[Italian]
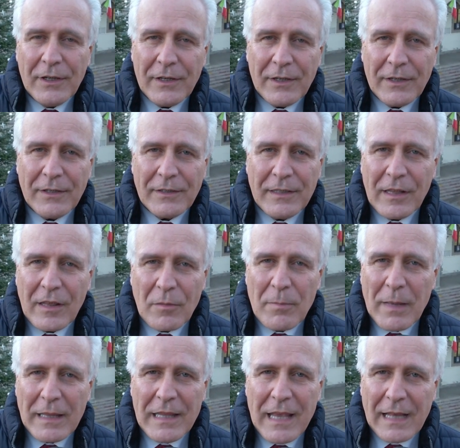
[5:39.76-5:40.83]
eh, di
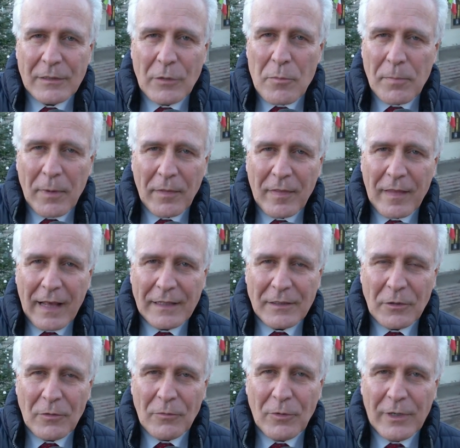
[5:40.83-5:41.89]
sbagliato in
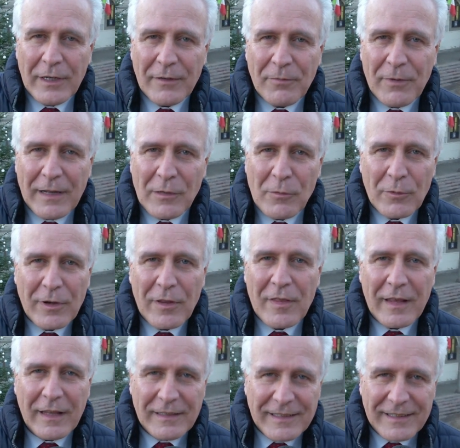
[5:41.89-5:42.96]
passato, il voler fare un
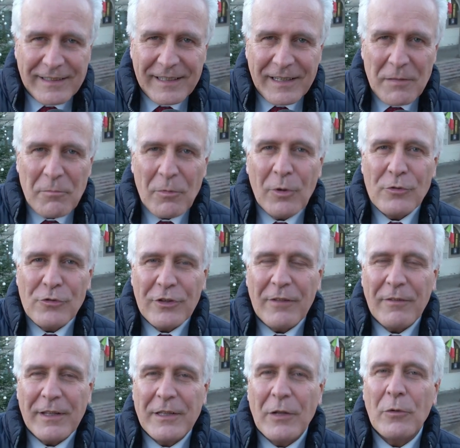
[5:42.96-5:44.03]
reset, diremmo oggi
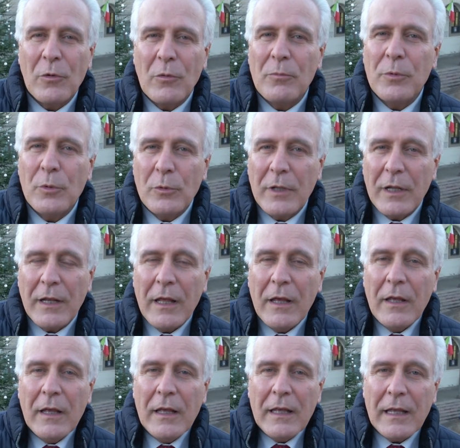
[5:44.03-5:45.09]
davanti a un computer
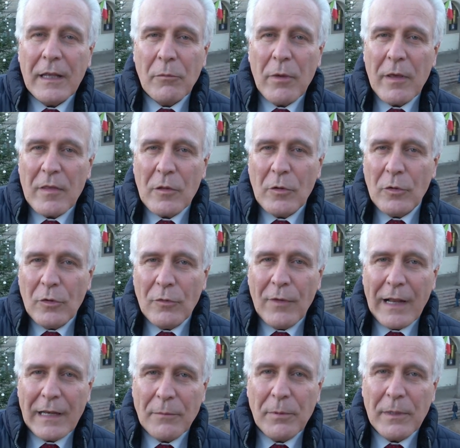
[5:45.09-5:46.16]
e questo
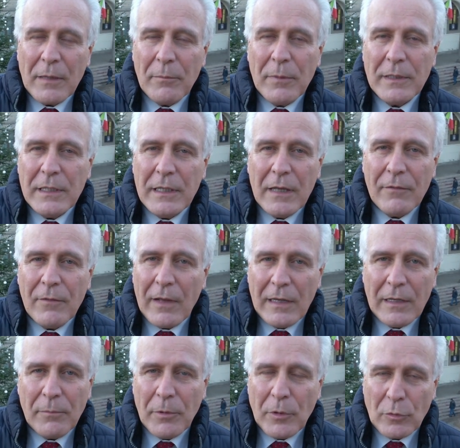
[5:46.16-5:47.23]
vale per Abbadia,
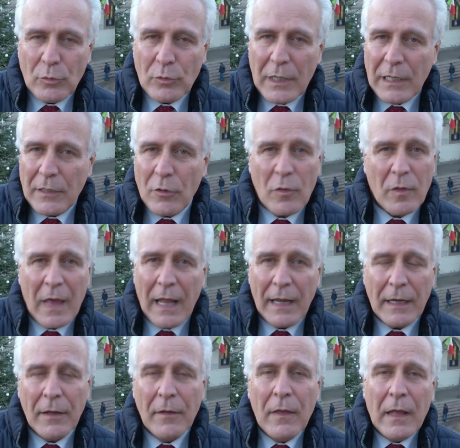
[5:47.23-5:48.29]
vale per tutta la
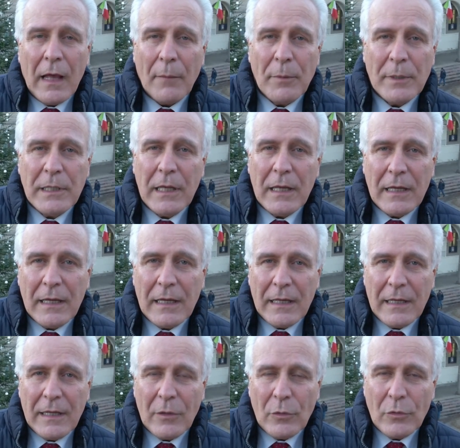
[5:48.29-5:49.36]
Toscana. Abbadia
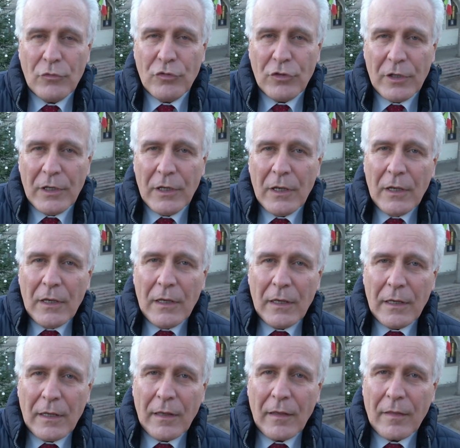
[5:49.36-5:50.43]
è oggi
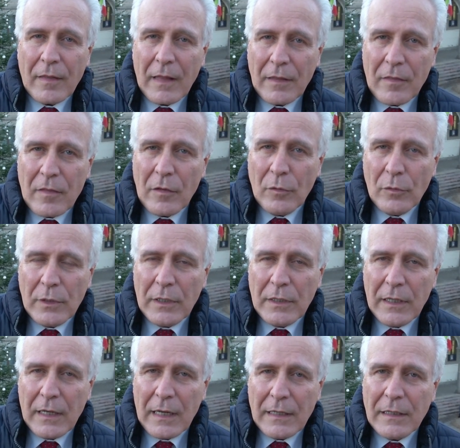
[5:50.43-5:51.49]
eh, stazione
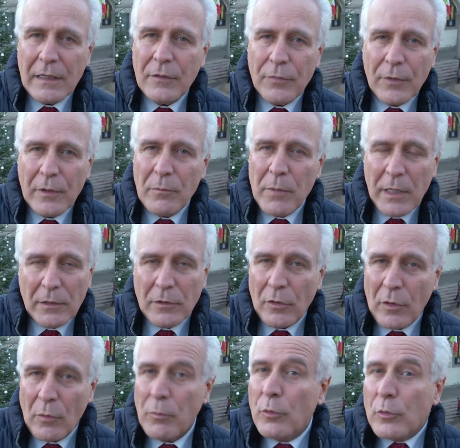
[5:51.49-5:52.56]
di grande riferimento
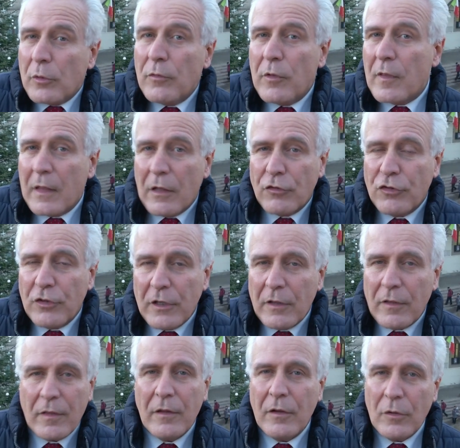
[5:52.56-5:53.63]
da un punto di vista
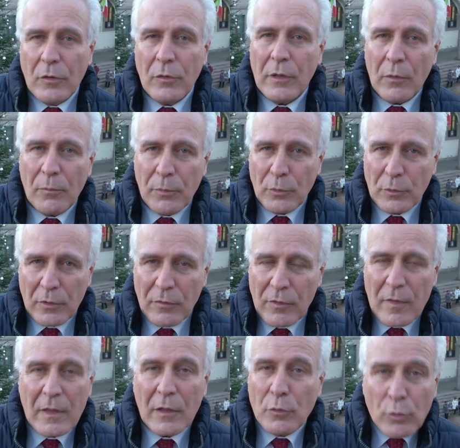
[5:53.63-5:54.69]
sciistico, da un punto di
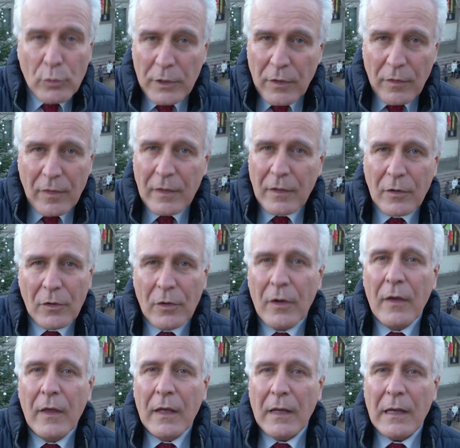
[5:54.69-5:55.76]
vista turistico,
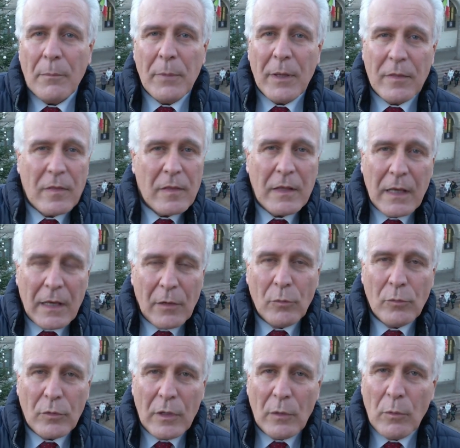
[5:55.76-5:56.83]
l'abbazia è
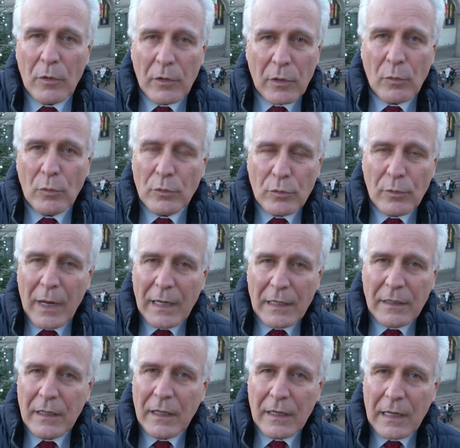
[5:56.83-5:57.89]
uno dei luoghi
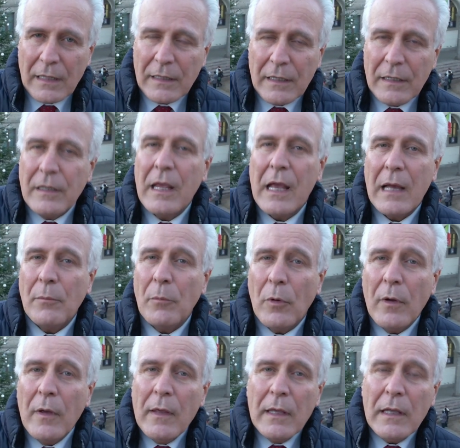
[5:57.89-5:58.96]
culturali di grande richiamo,
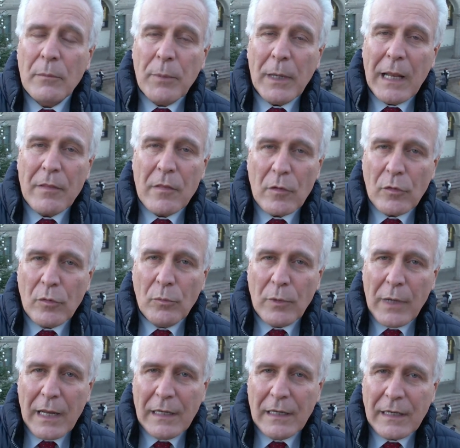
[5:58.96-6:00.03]
il palazzo
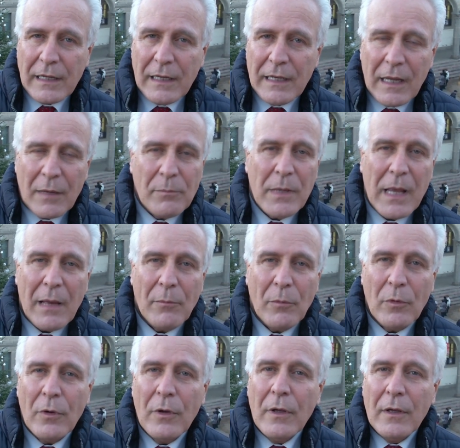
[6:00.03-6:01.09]
comunale che
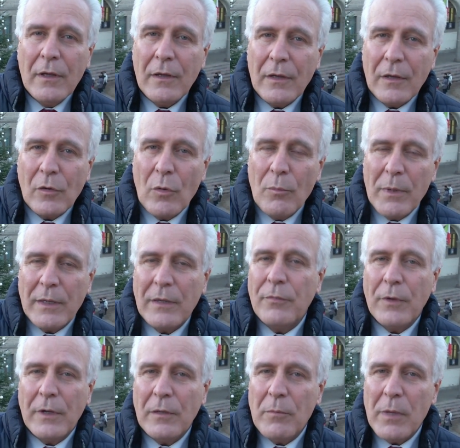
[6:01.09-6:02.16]
abbiamo eh, come
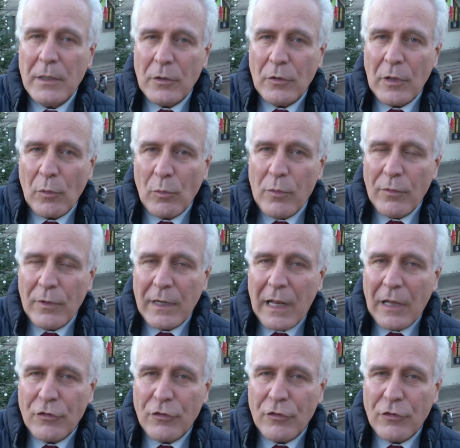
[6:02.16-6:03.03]
riferimento da cui verrà